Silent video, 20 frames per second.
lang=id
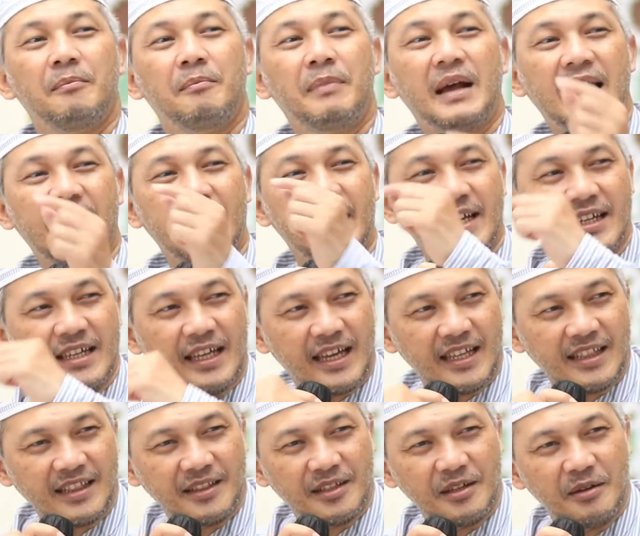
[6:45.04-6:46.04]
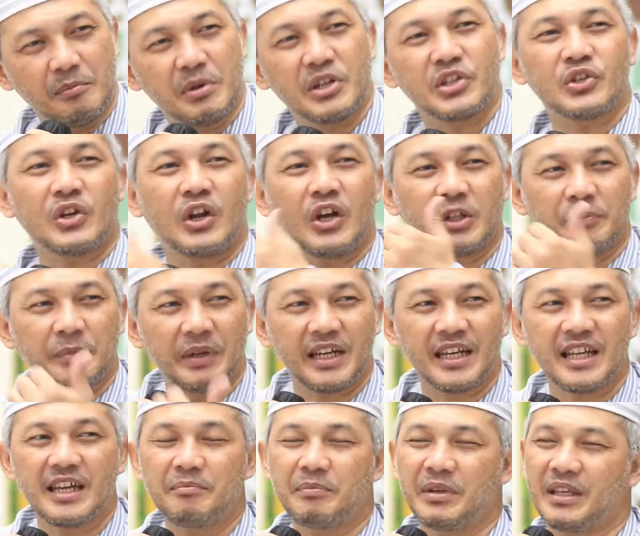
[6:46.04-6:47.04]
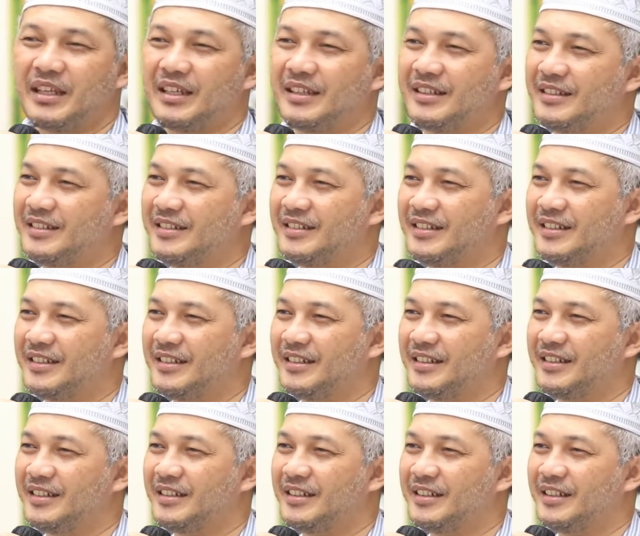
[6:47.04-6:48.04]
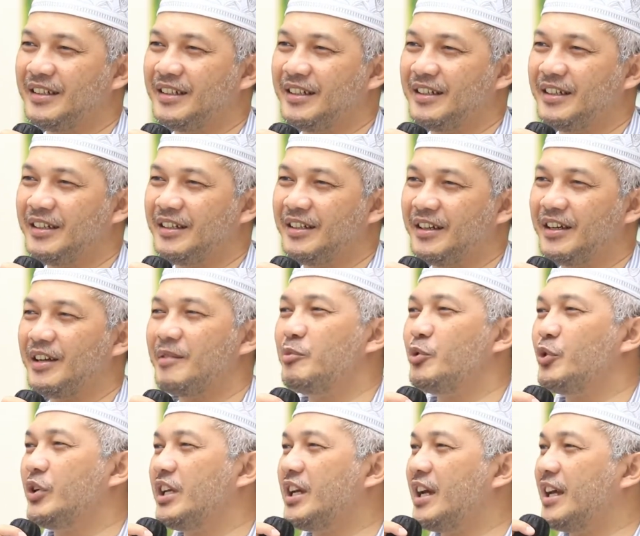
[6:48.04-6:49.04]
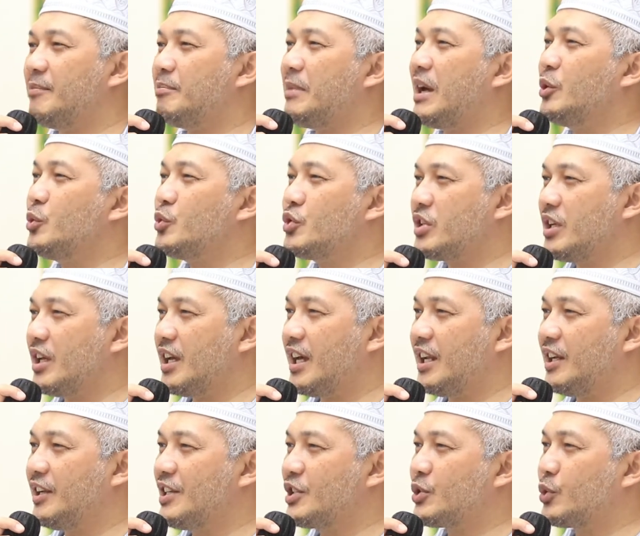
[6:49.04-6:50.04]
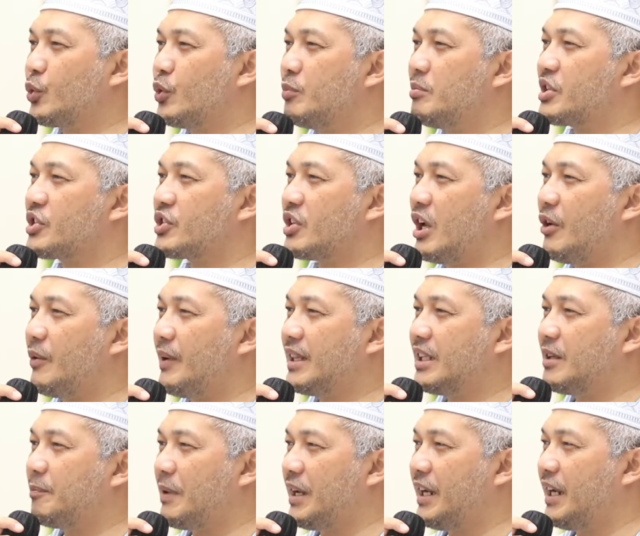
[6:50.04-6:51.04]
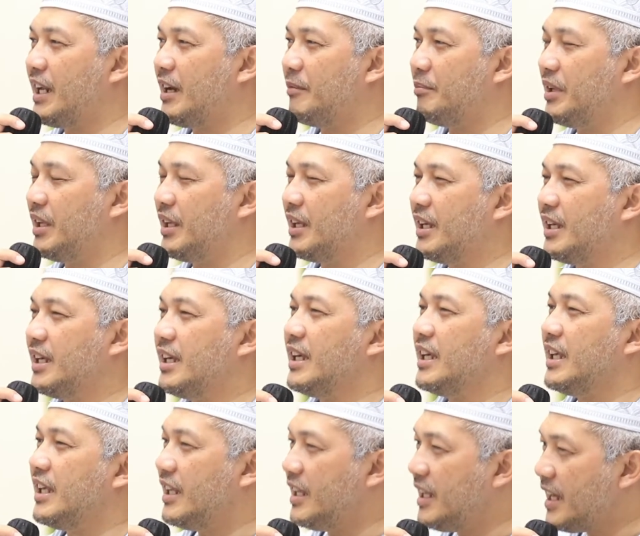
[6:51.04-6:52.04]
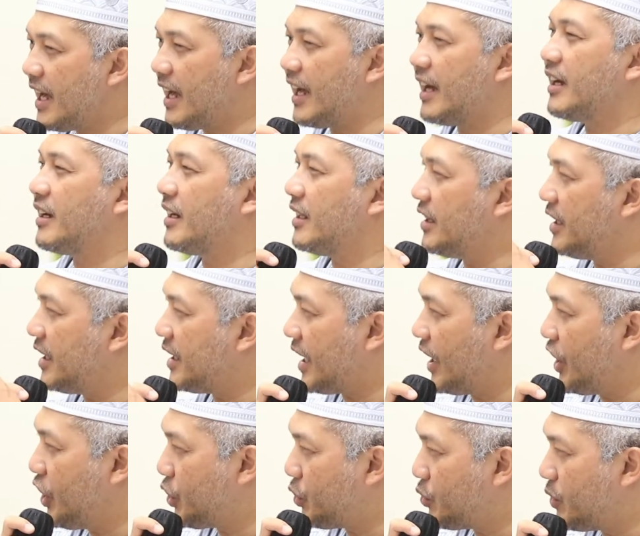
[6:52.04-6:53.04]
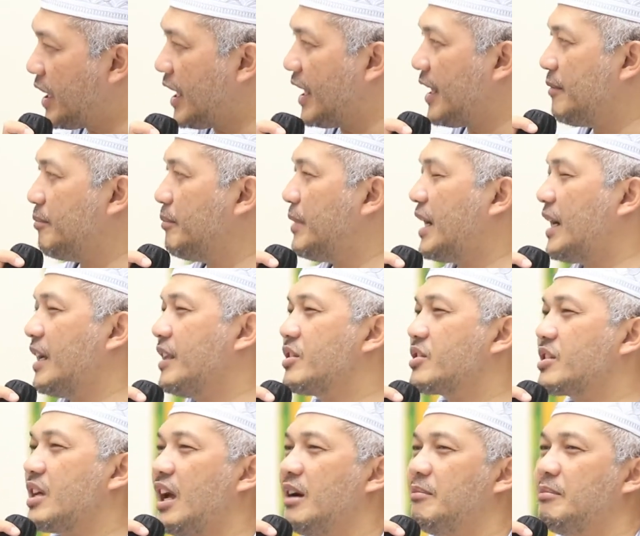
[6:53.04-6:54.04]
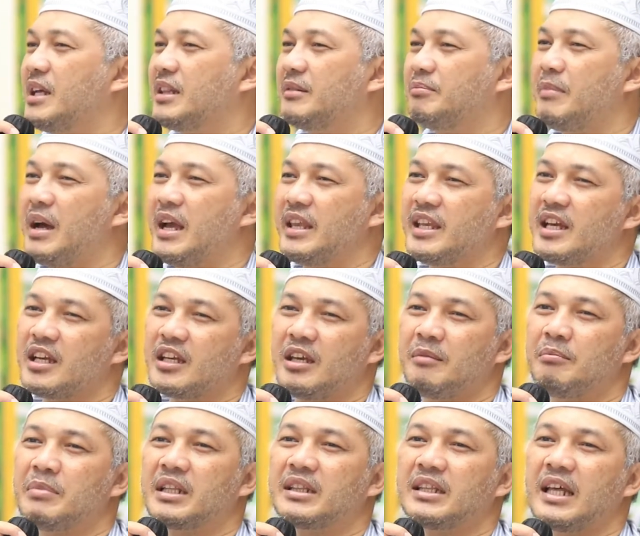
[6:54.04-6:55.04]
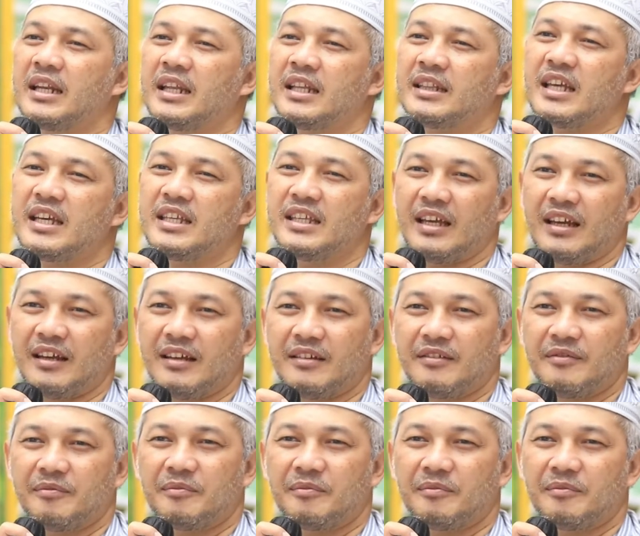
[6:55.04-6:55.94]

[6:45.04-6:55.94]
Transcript: Malaikat berselawat pada Nabi. Kemudian manusia disuruh berselawat pada Nabi. Iya, ketika itulah makanya sahabat banyak yang bertanda tanya.